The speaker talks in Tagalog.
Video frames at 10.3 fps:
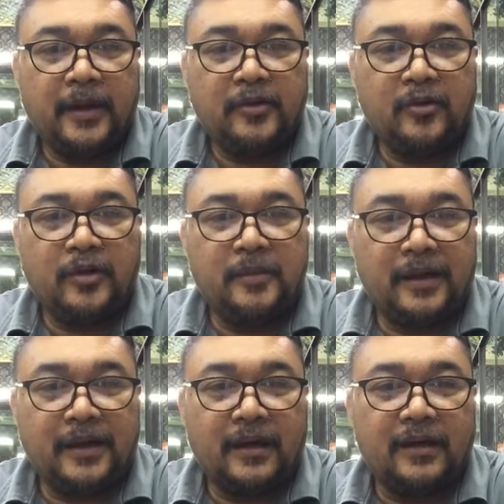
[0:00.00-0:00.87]
Paano ko ni
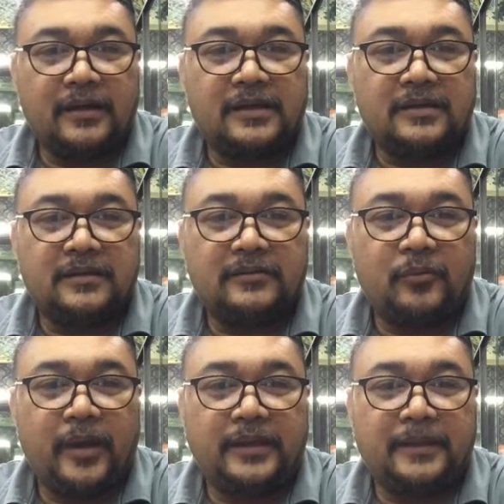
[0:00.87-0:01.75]
mag... Ay,
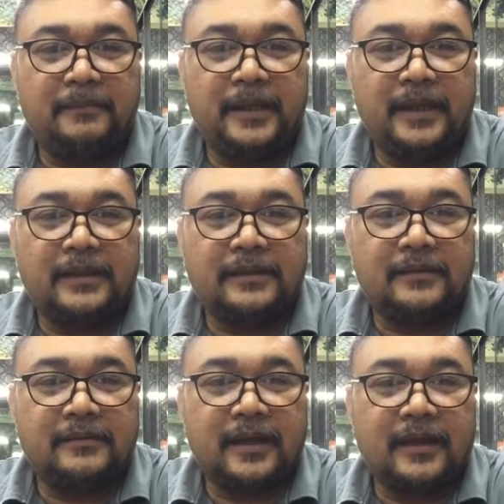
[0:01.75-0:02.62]
wait a minute.
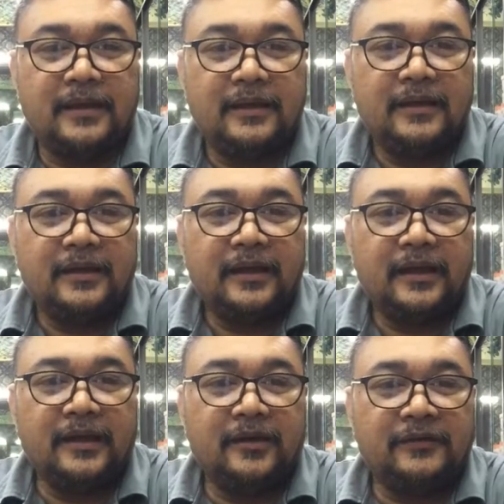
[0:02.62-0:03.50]
Okay.
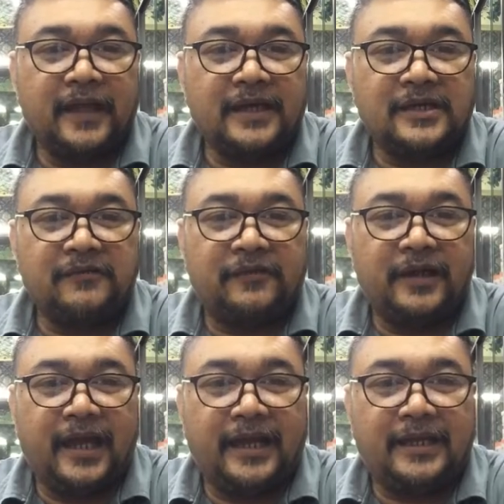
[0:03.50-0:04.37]
Hello, thank you
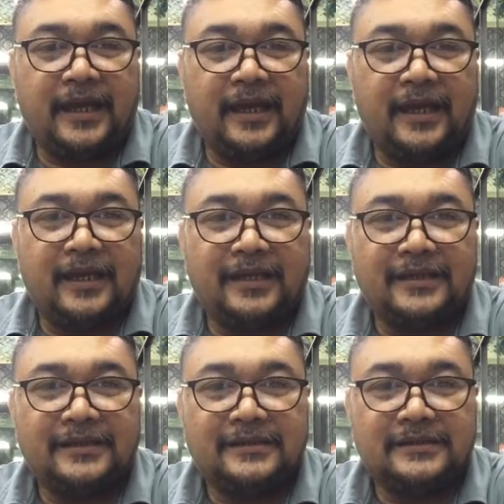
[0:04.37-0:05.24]
for
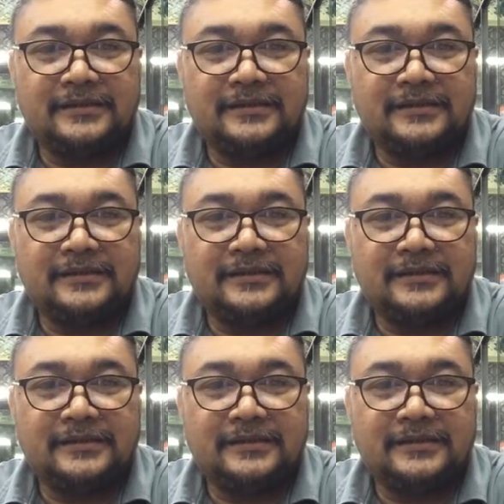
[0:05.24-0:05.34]
liking.